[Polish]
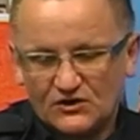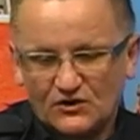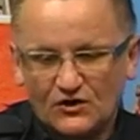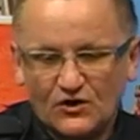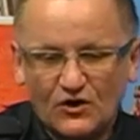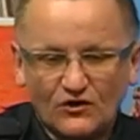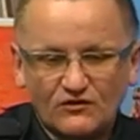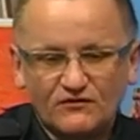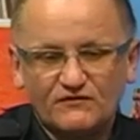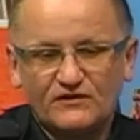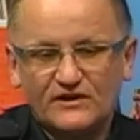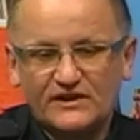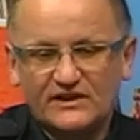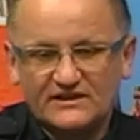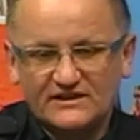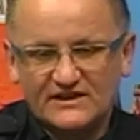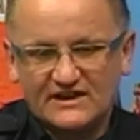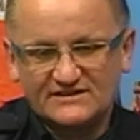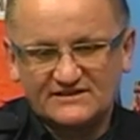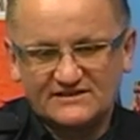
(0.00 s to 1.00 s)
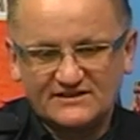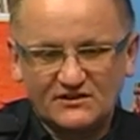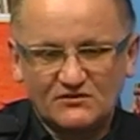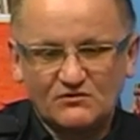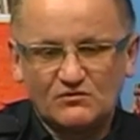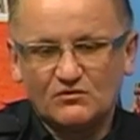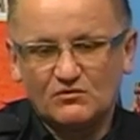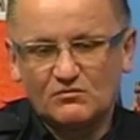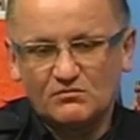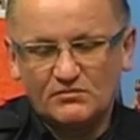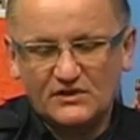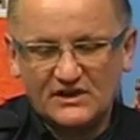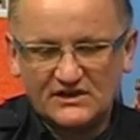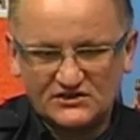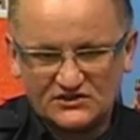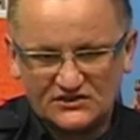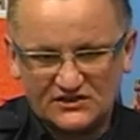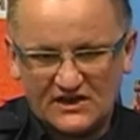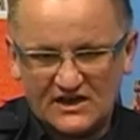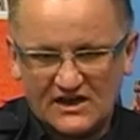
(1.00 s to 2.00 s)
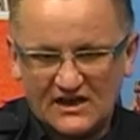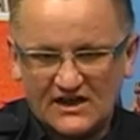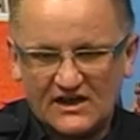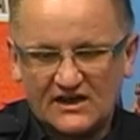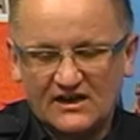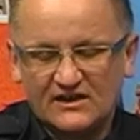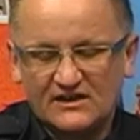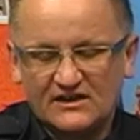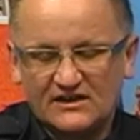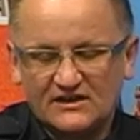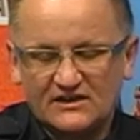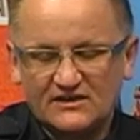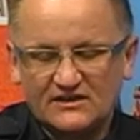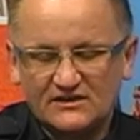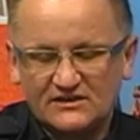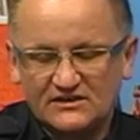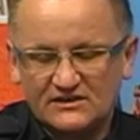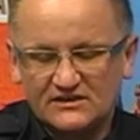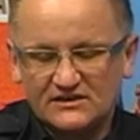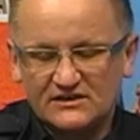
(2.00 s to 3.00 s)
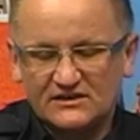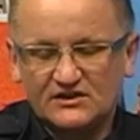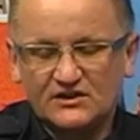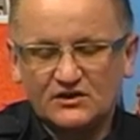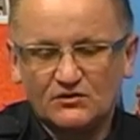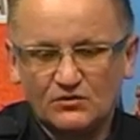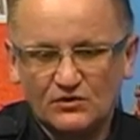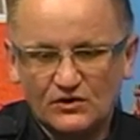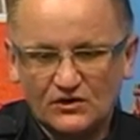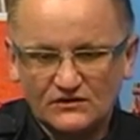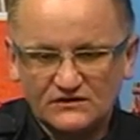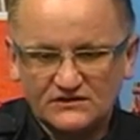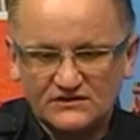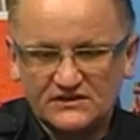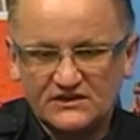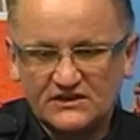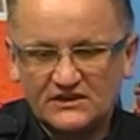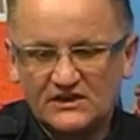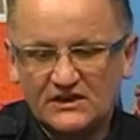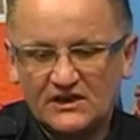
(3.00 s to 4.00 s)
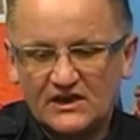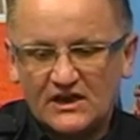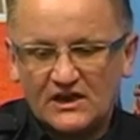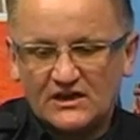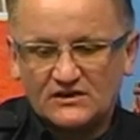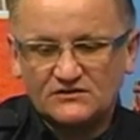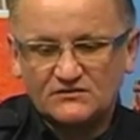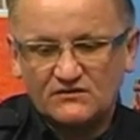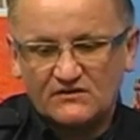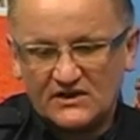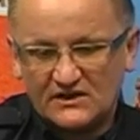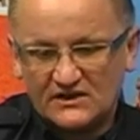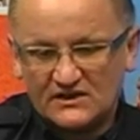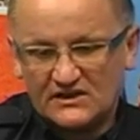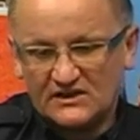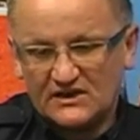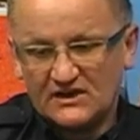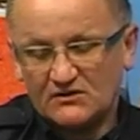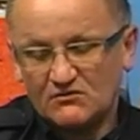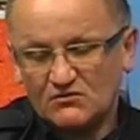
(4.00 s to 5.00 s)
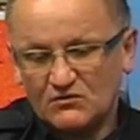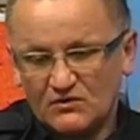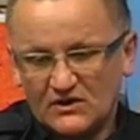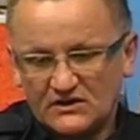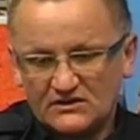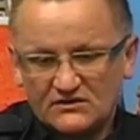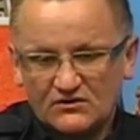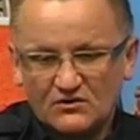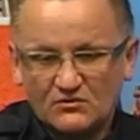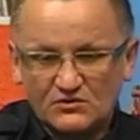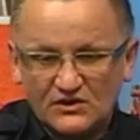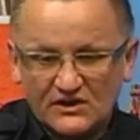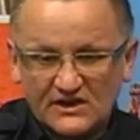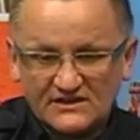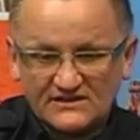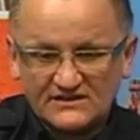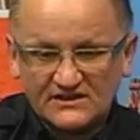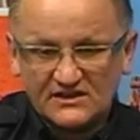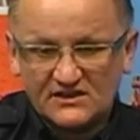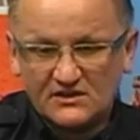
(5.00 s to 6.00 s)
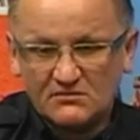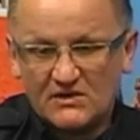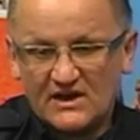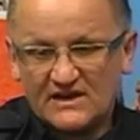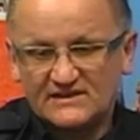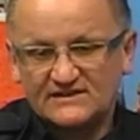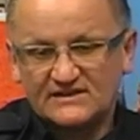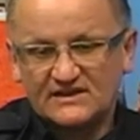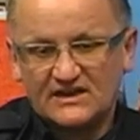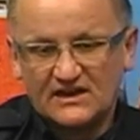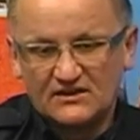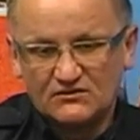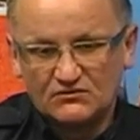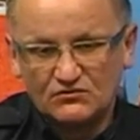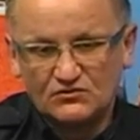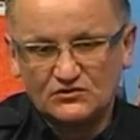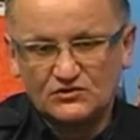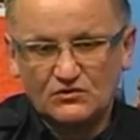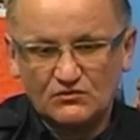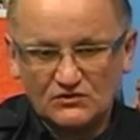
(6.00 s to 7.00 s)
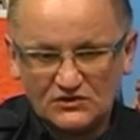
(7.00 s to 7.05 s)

konflikt na styku pieszy a e, kierujący z uwagi na układ komunikacyjny miasta, dużą